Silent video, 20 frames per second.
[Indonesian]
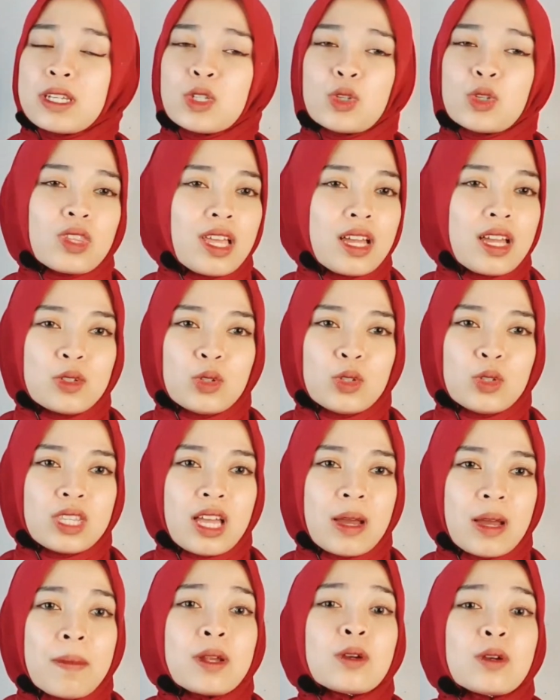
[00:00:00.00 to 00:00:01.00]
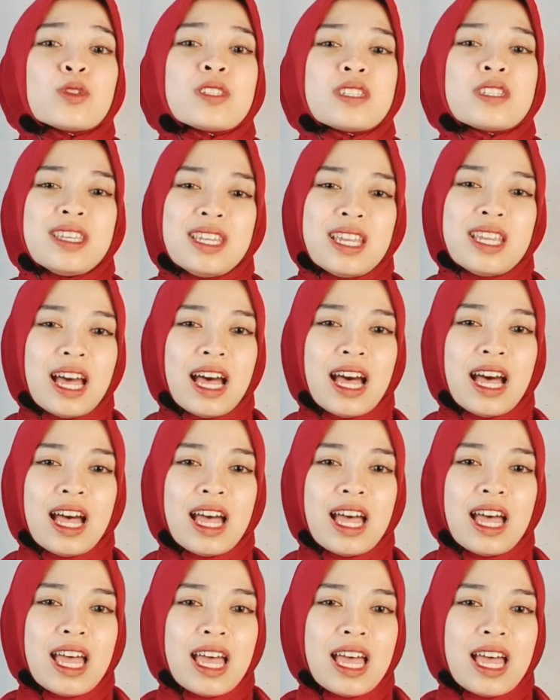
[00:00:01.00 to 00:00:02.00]
berjuta-juta
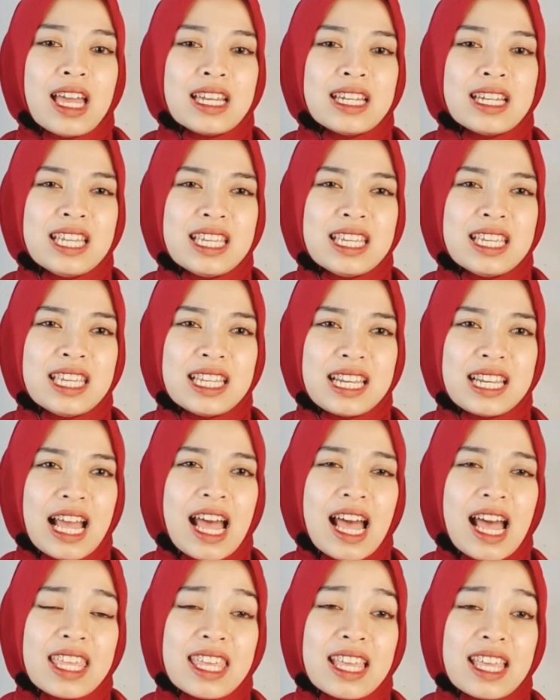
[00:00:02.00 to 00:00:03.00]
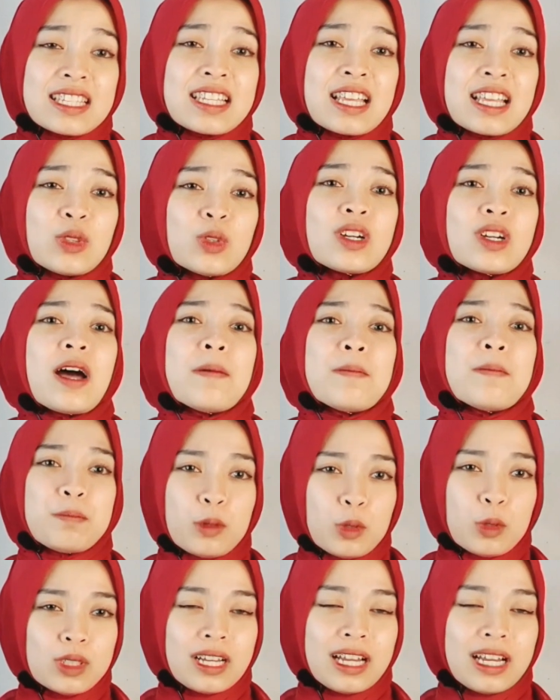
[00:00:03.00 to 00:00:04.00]
manusia. Dikira hanya satu
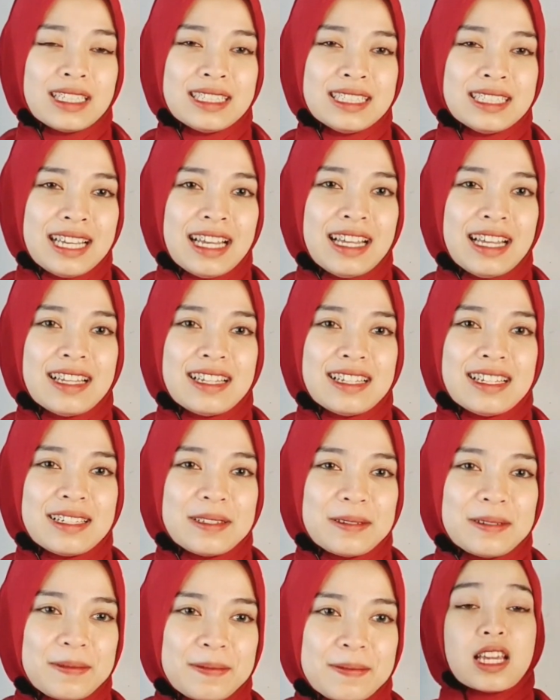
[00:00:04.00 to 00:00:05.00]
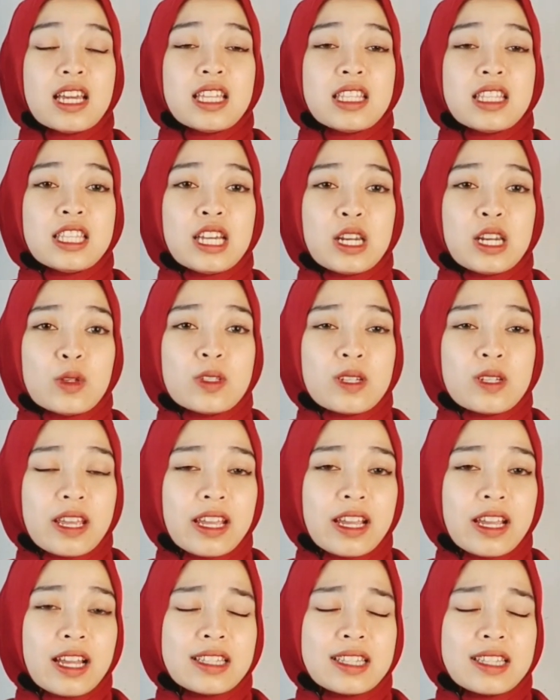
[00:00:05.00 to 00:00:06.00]
kampung kali ya. Terus
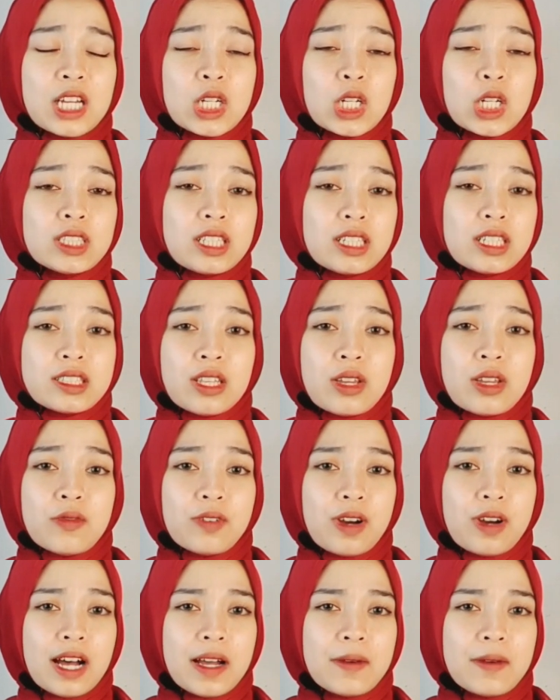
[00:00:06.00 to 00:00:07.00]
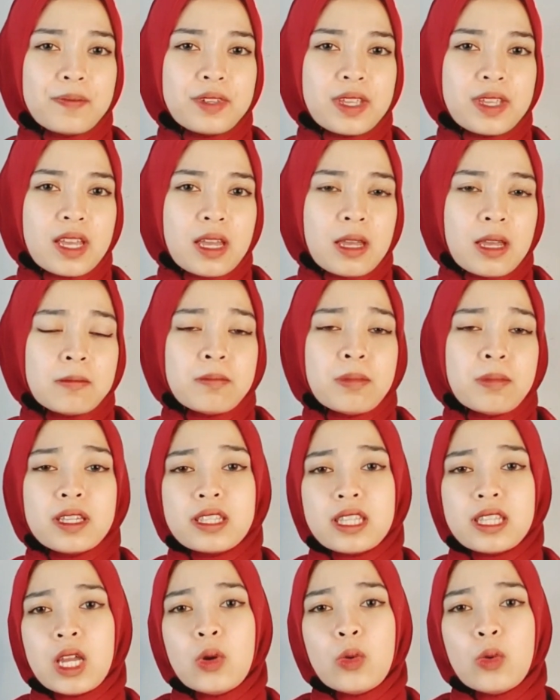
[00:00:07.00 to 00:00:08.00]
rek kata dokter Tifa,
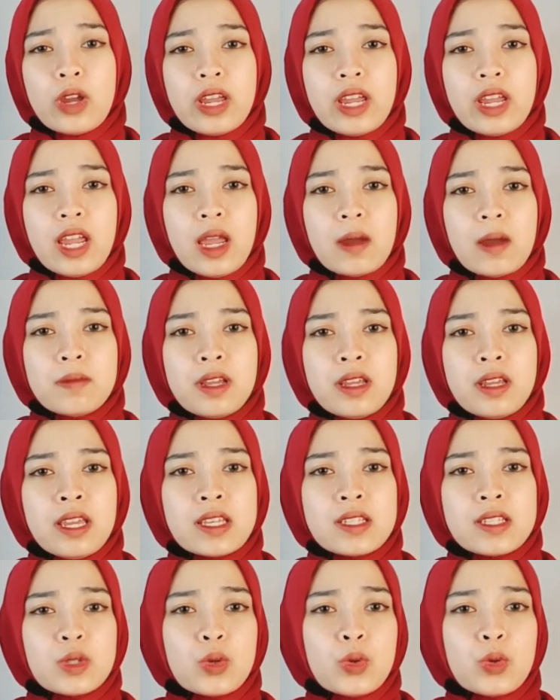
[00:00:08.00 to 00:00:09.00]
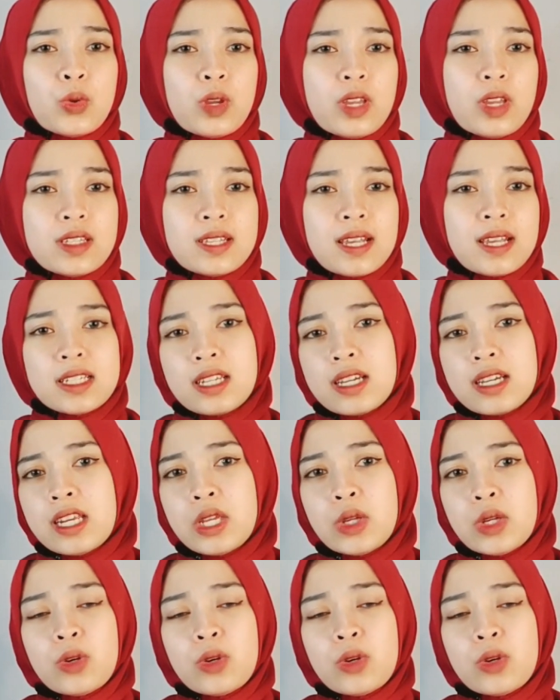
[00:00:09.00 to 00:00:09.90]
BTW MDIS kui jadi